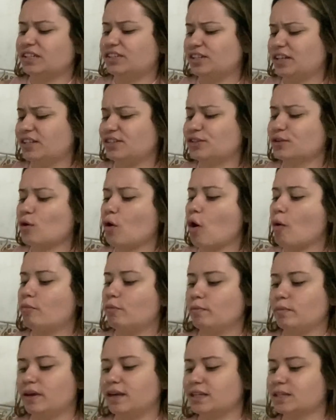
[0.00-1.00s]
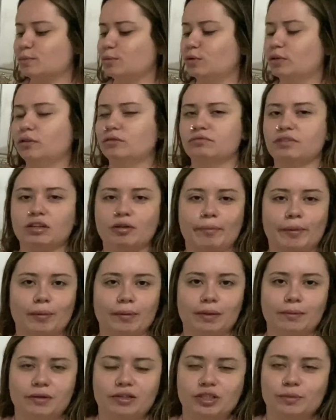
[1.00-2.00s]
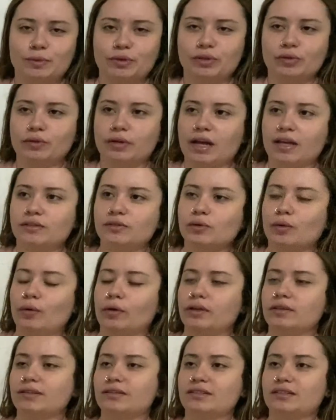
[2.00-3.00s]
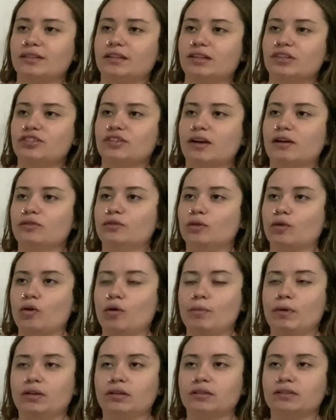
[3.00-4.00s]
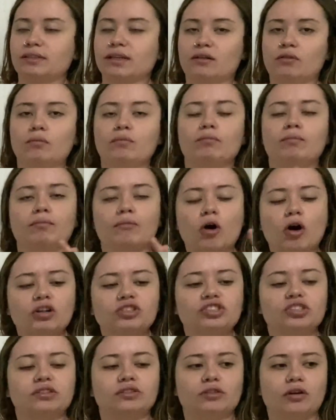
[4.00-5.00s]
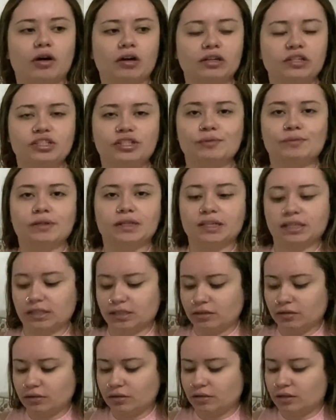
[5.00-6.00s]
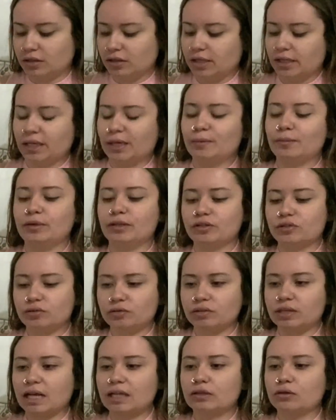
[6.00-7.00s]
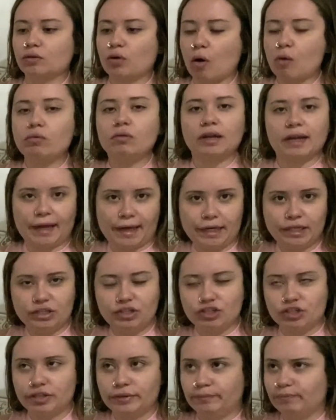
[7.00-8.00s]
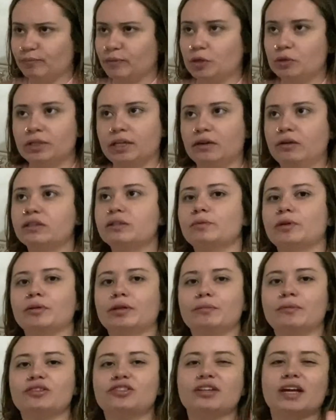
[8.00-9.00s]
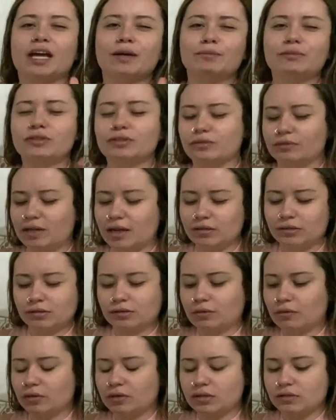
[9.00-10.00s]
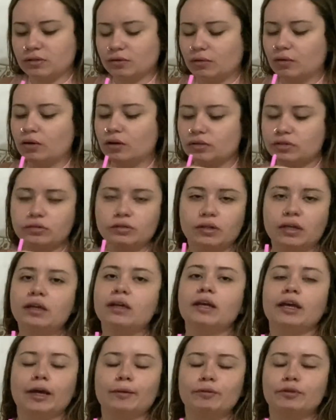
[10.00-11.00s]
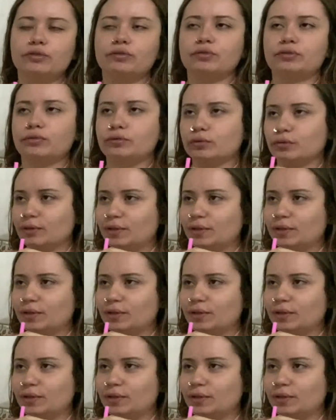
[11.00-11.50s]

gente, eu como mesmo, eu não tenho problema de misturar as coisas. Se deixar, eu tô comendo até um hot dog de manhã misturado com leite. Não tenho esse problema de, ai, misturar as coisas, não gosto. Eu misturo tudo.